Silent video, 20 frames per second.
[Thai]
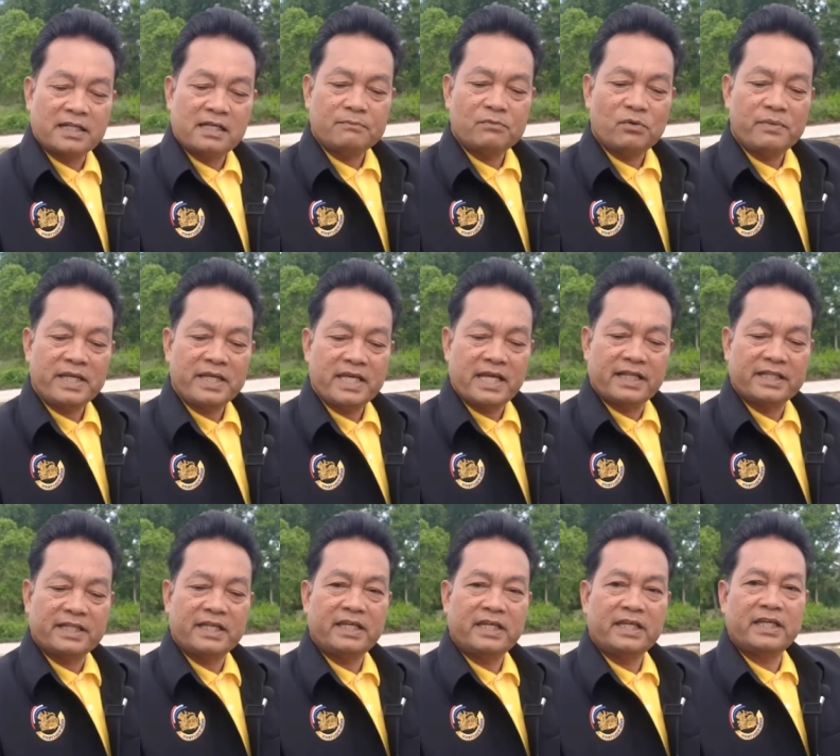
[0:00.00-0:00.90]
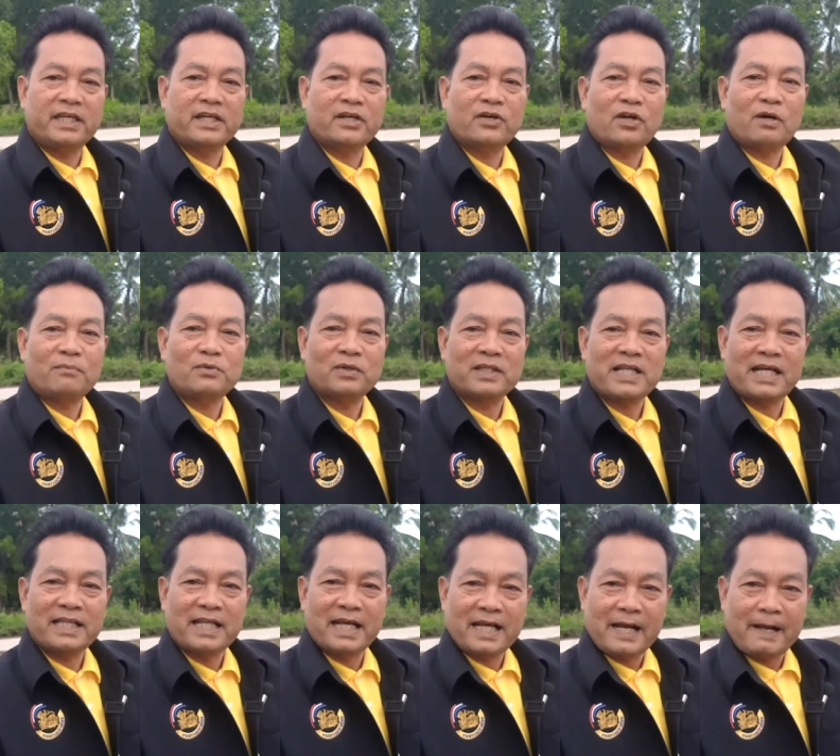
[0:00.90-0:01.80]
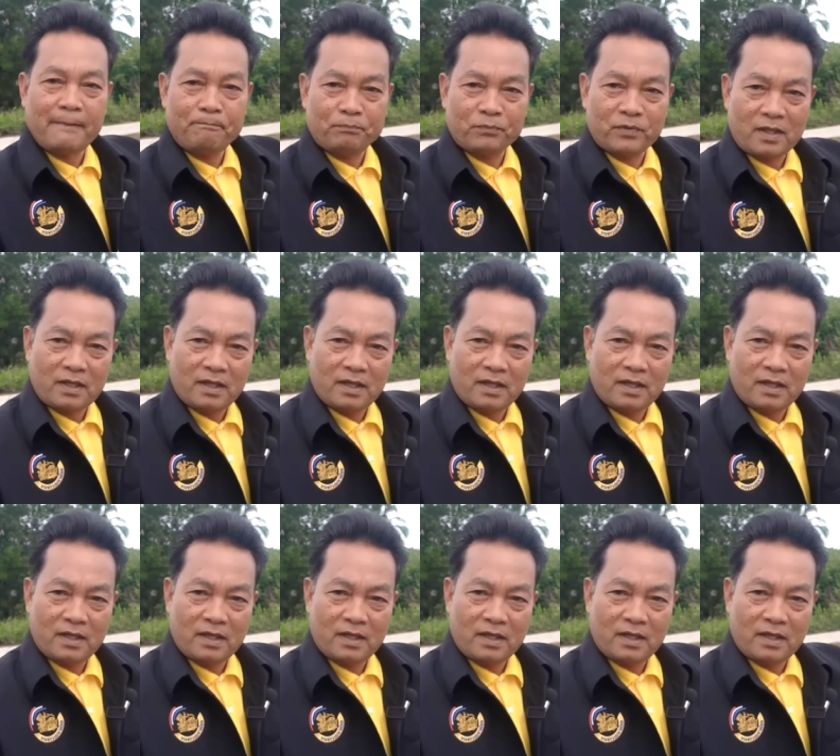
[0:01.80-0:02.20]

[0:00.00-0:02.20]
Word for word: ท่านผู้มีเกียรติที่เคารพทุกท่านนะครับ